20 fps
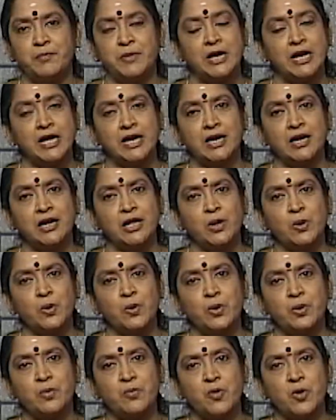பிள்ளைகள்
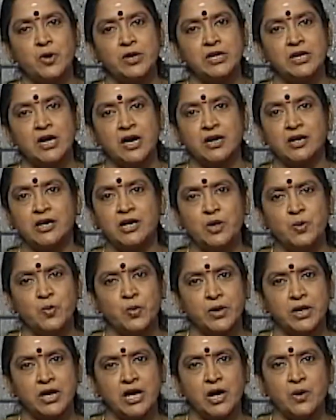எல்லோரும் ஓடினார்கள்
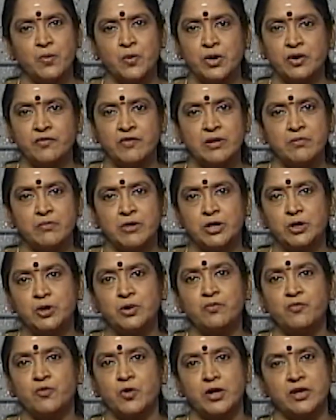ஒரே ஒருவன்
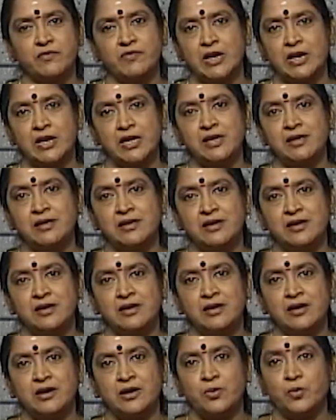மட்டும் ஓடவில்லை
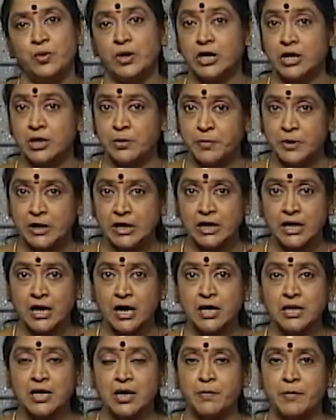உனக்கு
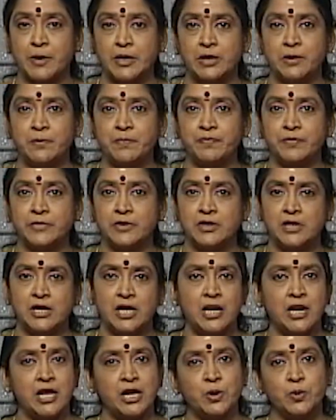பிடிக்காதா பழம்
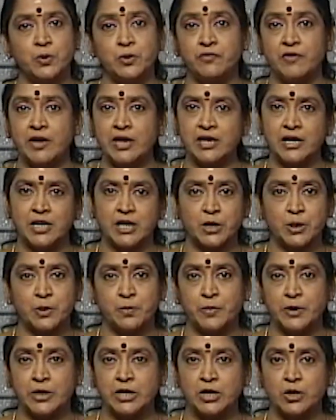இல்லை குருவே எனக்கு
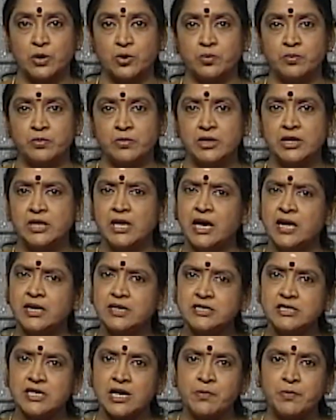பிடிக்கும்
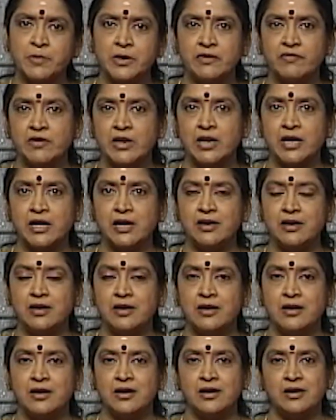ஏன் சாப்பிடவில்லை
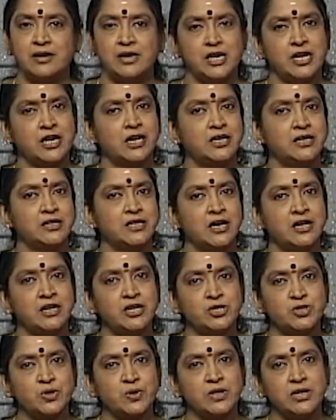நீங்கள்
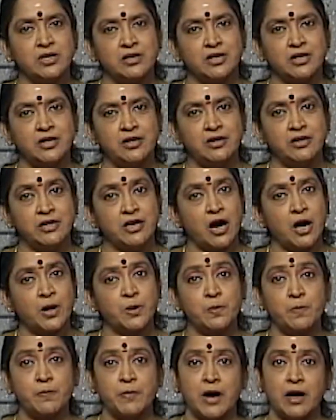தானே சொன்னீர்கள்
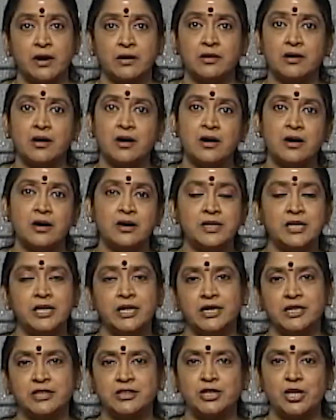யாரும் பார்க்காத
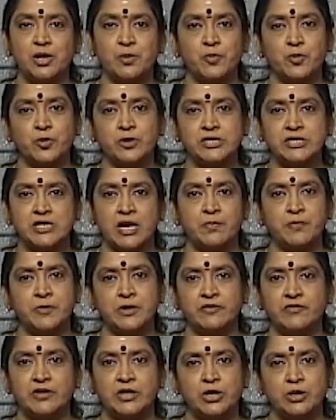இடத்தில் போய்
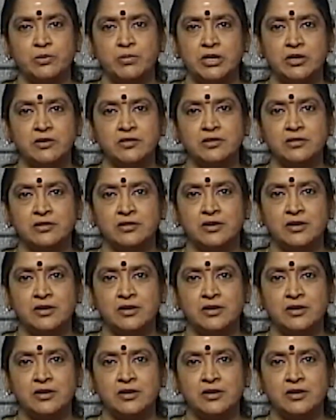சாப்பிட வேண்டும் என்று